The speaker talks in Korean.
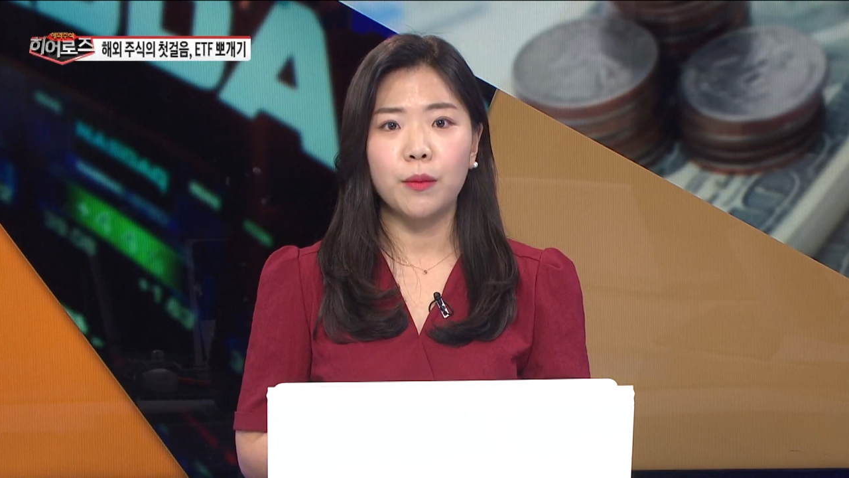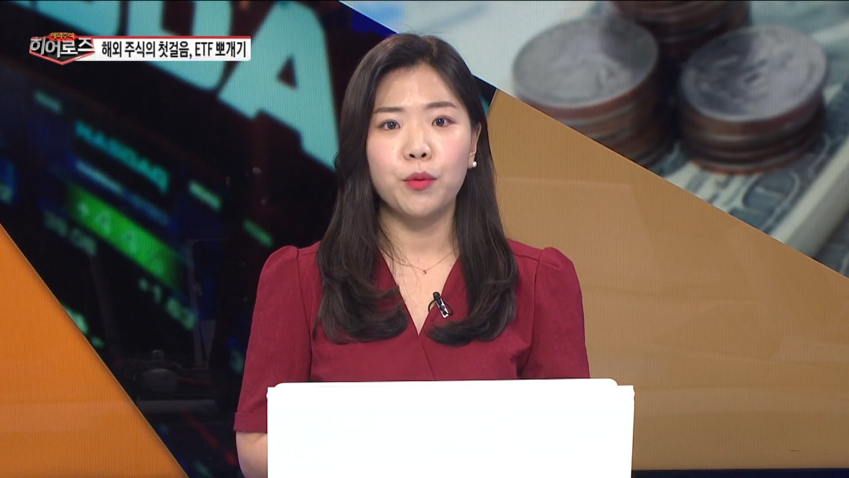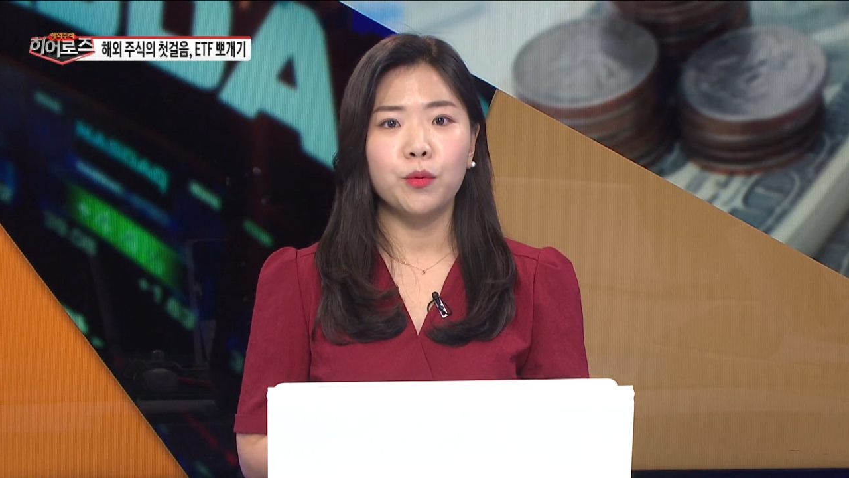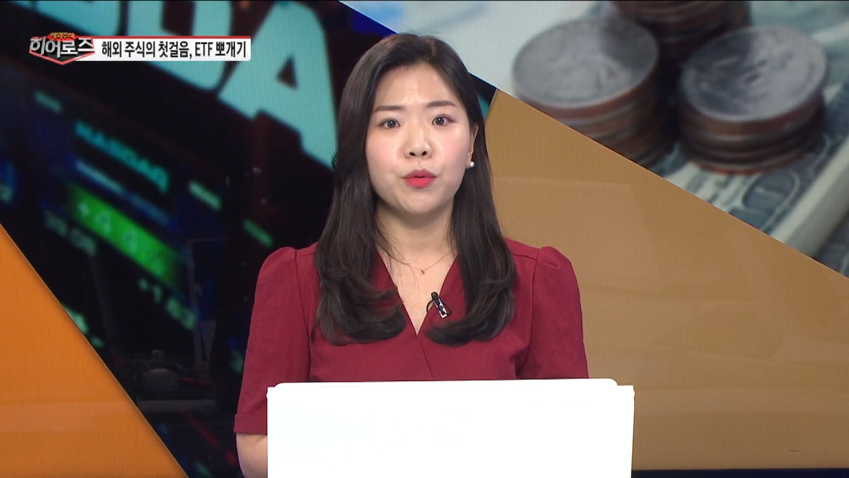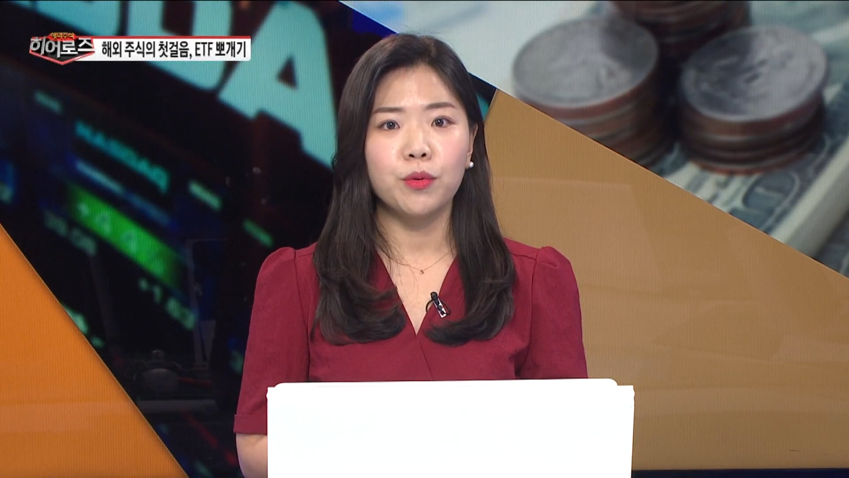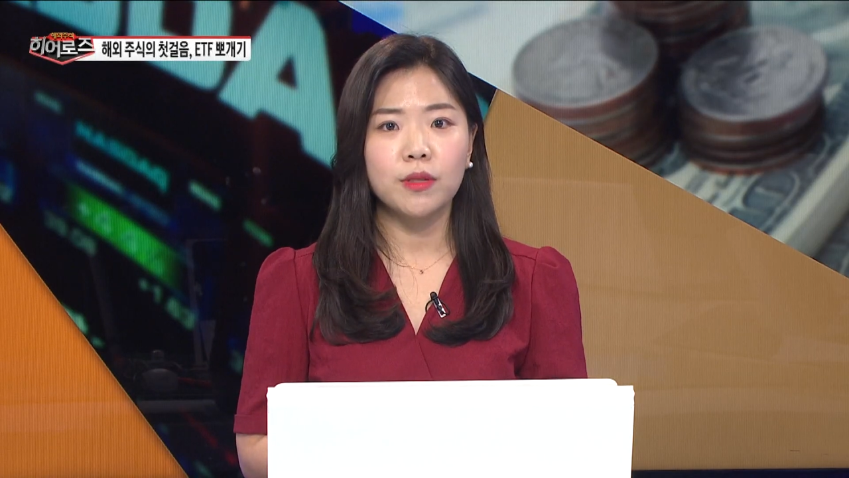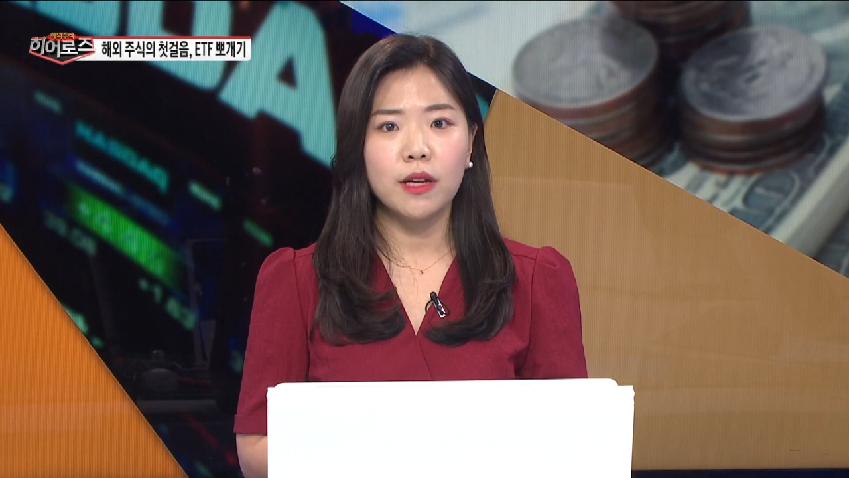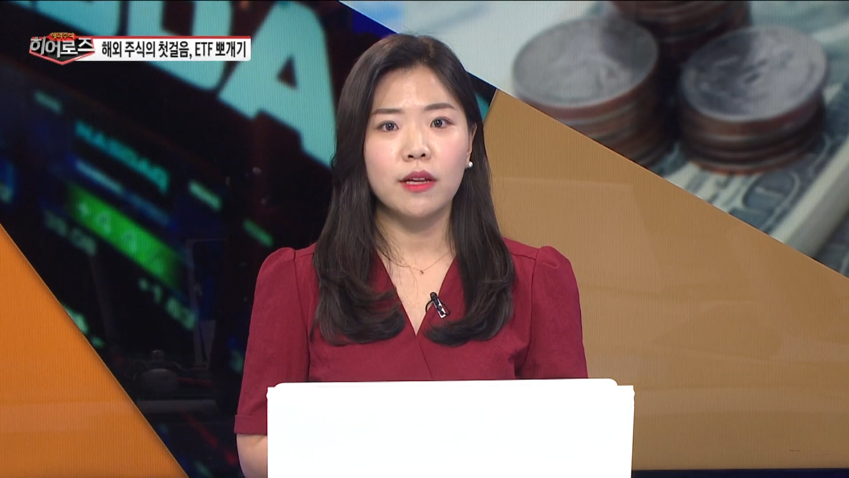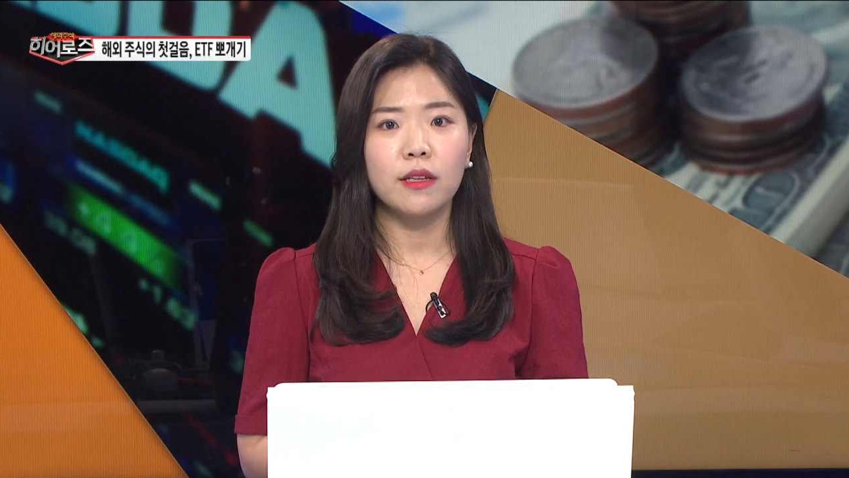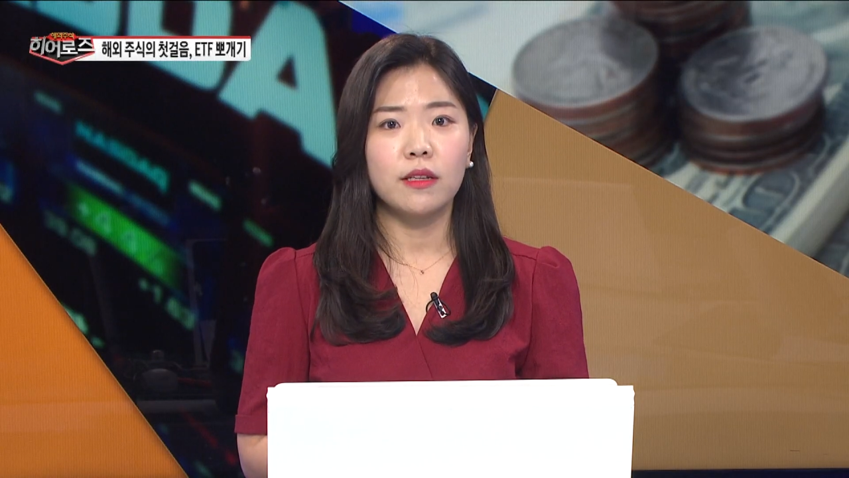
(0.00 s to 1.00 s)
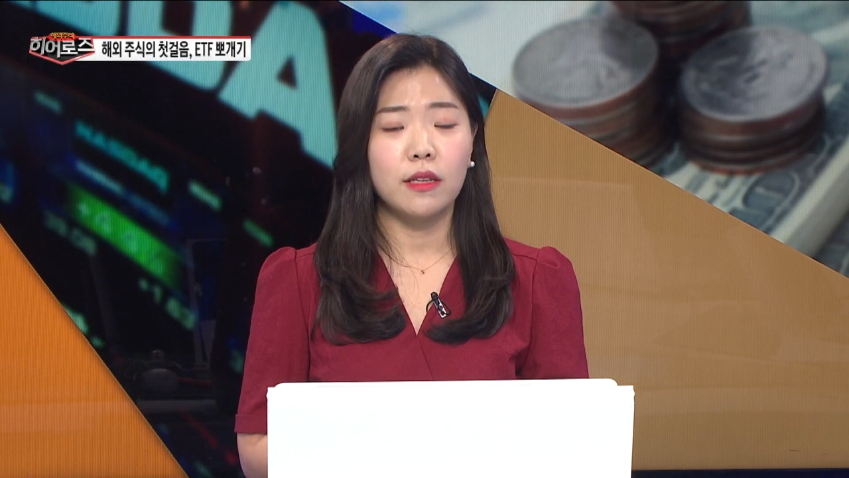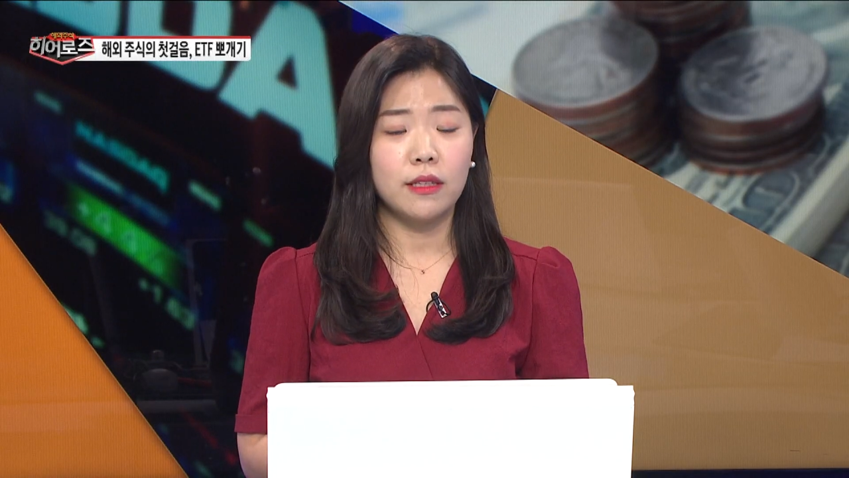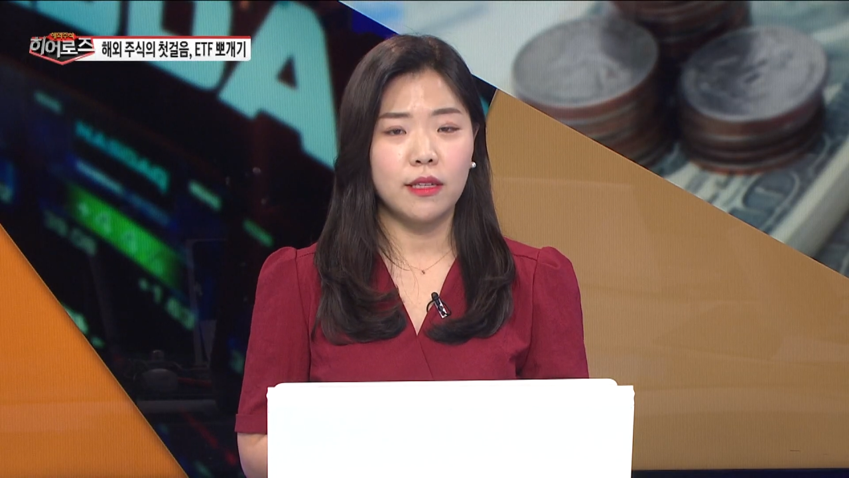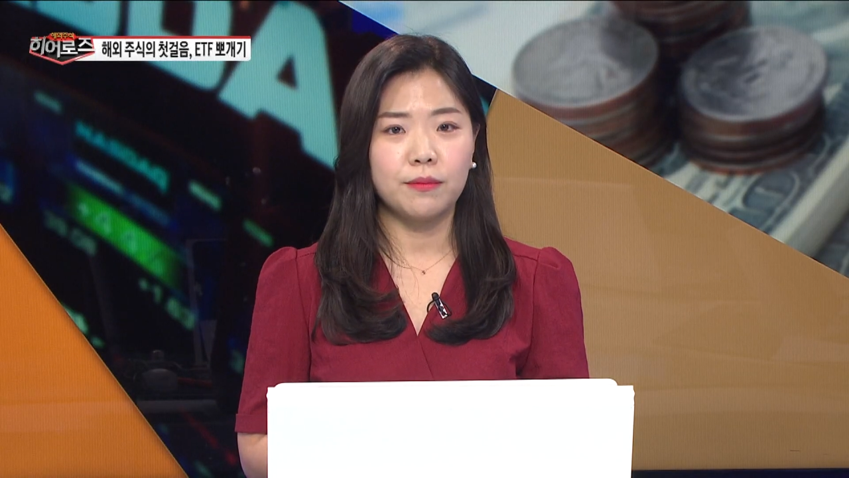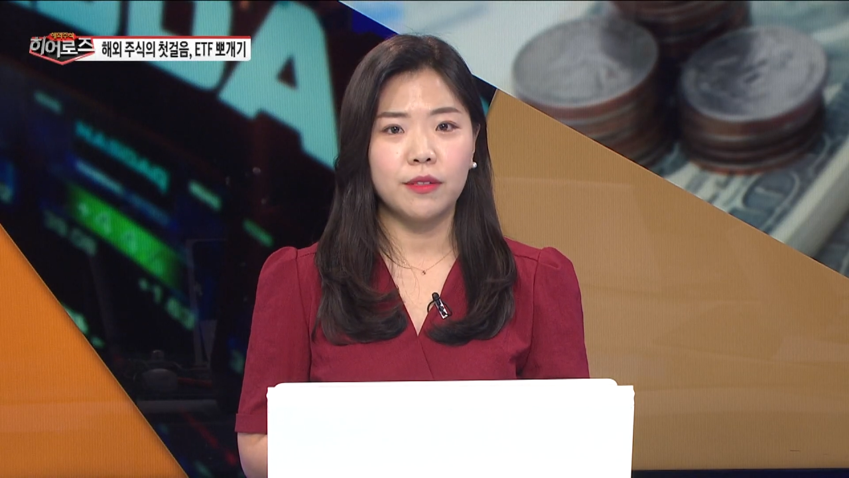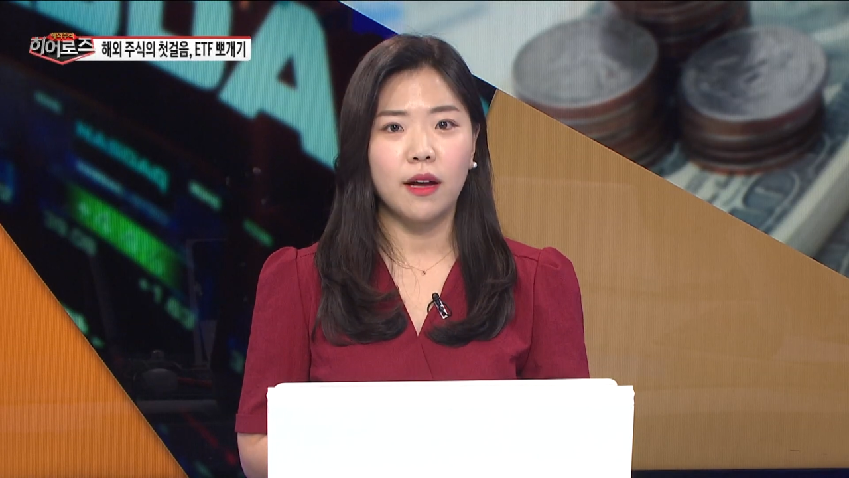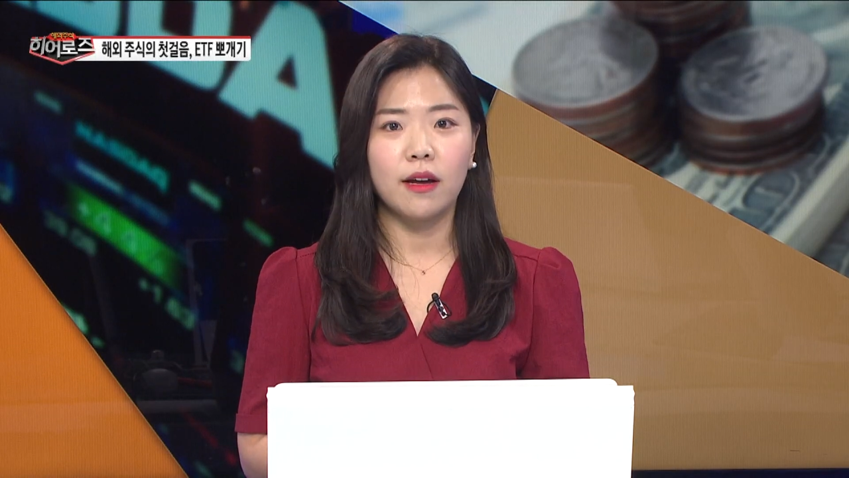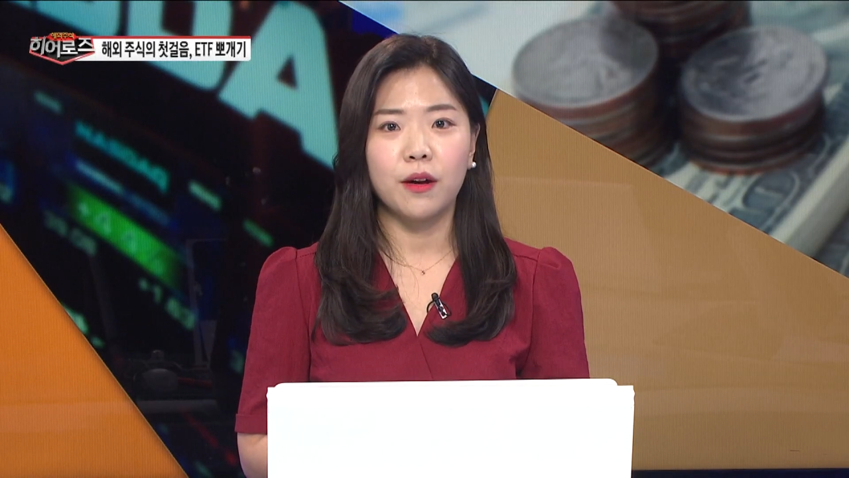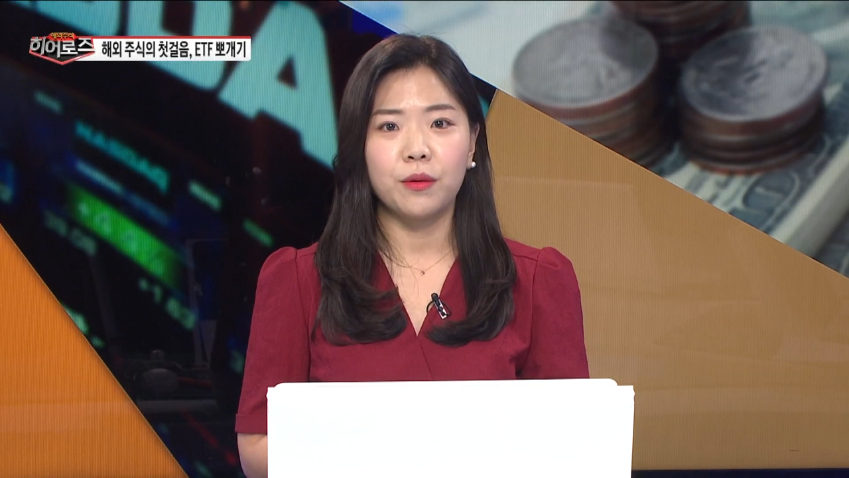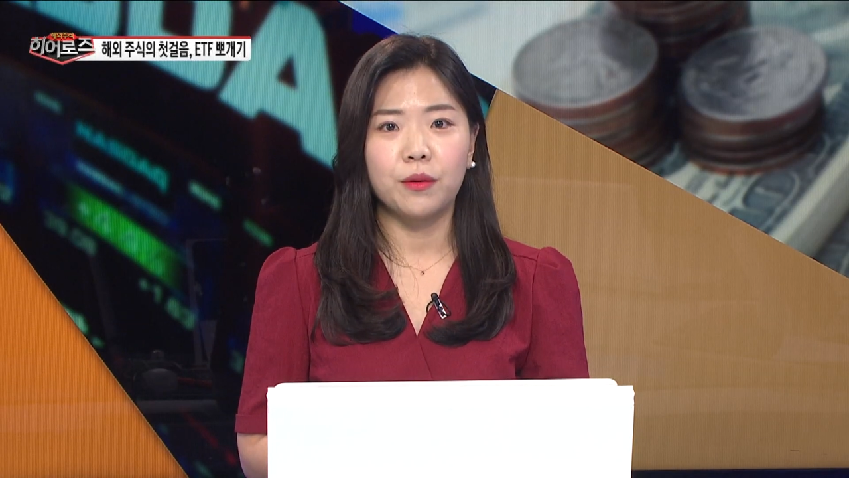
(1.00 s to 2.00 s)
대표 부동산
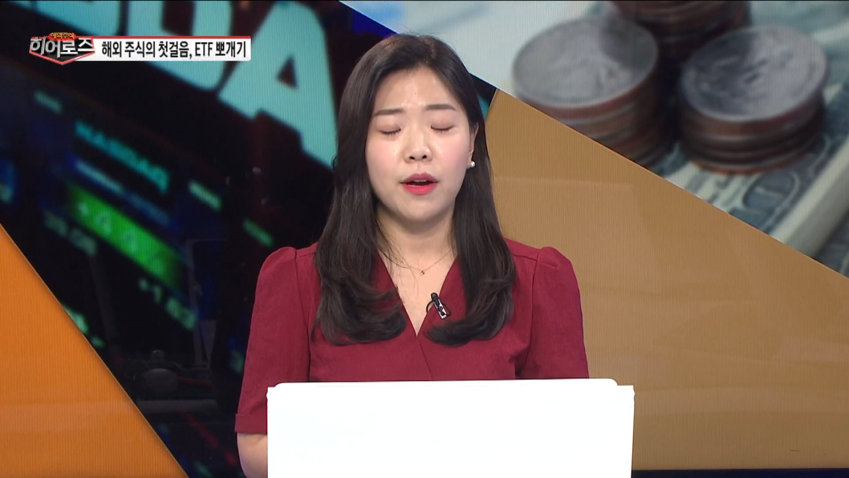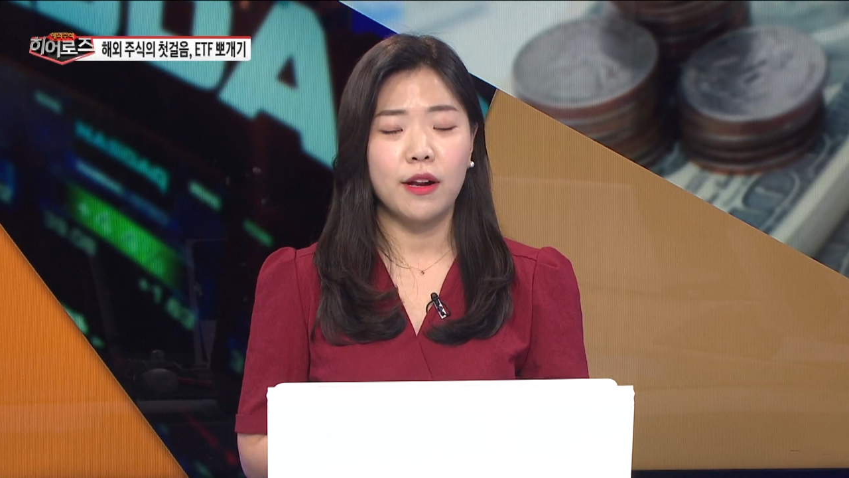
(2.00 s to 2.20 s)
ETF다라고